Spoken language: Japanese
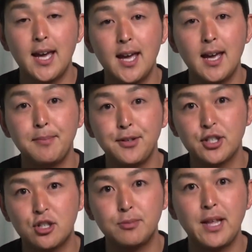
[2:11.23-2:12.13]
えー、
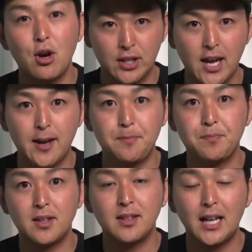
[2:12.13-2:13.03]
ミュージックビデオで
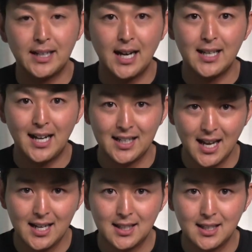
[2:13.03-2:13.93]
何かやり
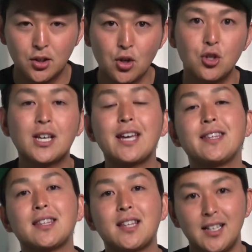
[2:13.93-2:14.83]
たいという意見
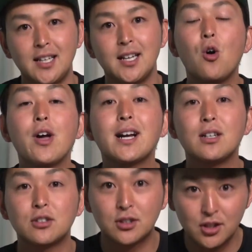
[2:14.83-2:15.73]
だったり応援
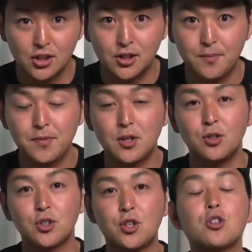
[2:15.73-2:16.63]
歌を作る
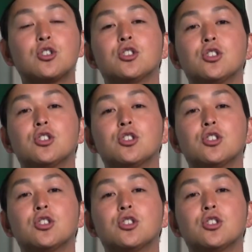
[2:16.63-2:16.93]
この曲